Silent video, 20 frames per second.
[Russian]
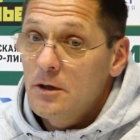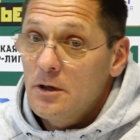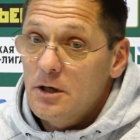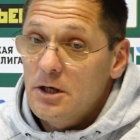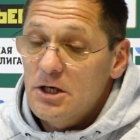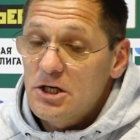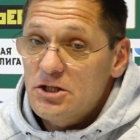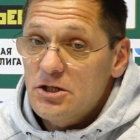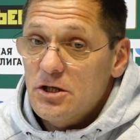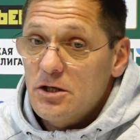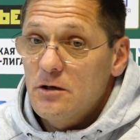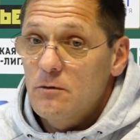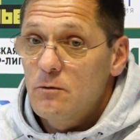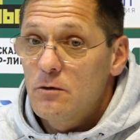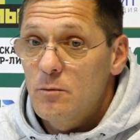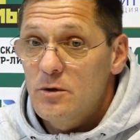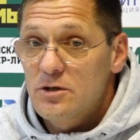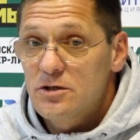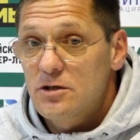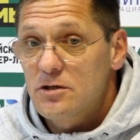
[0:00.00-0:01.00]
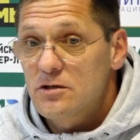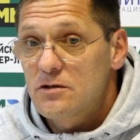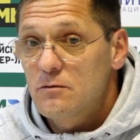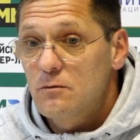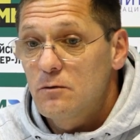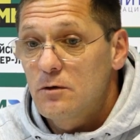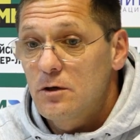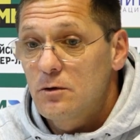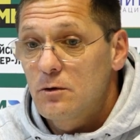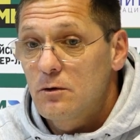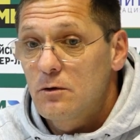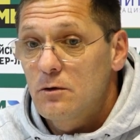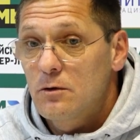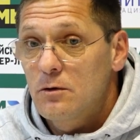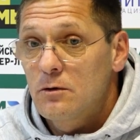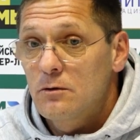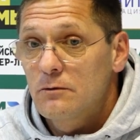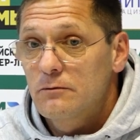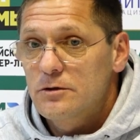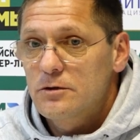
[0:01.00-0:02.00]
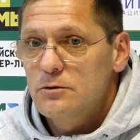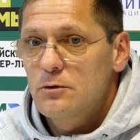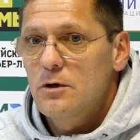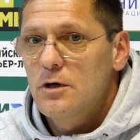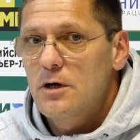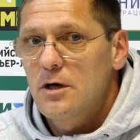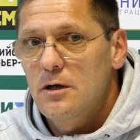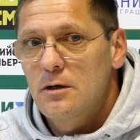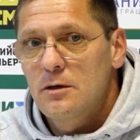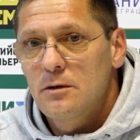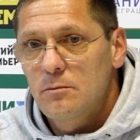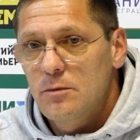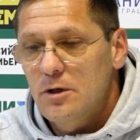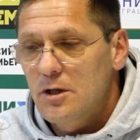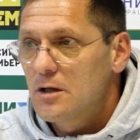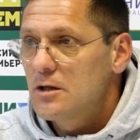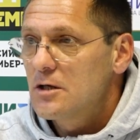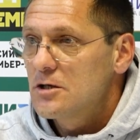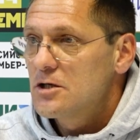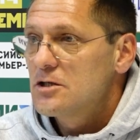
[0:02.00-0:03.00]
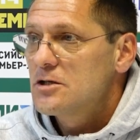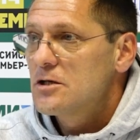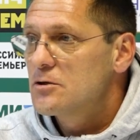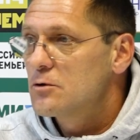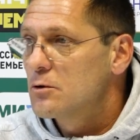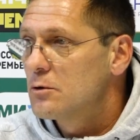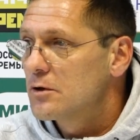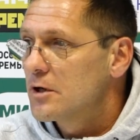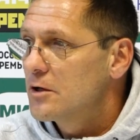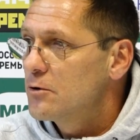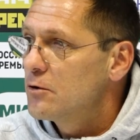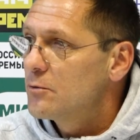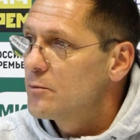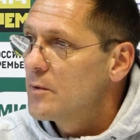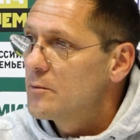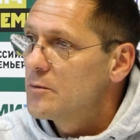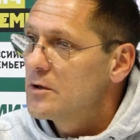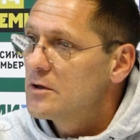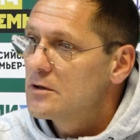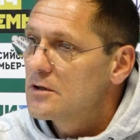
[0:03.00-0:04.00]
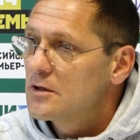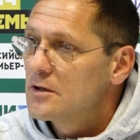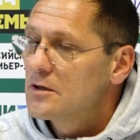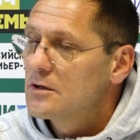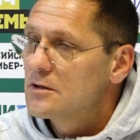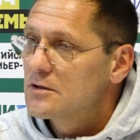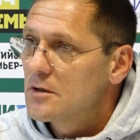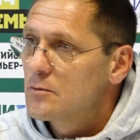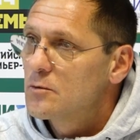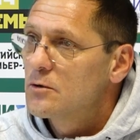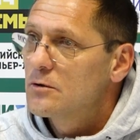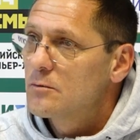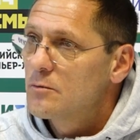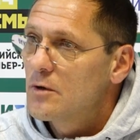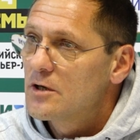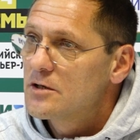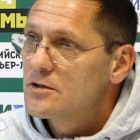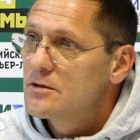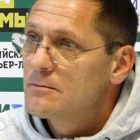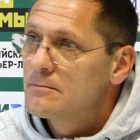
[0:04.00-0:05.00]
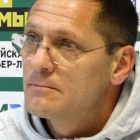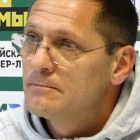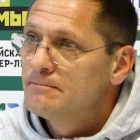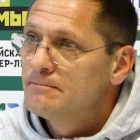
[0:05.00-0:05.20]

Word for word: Конечно, его мастерство, оно высокое. Была надежда, что он найдет момент и забьет мяч.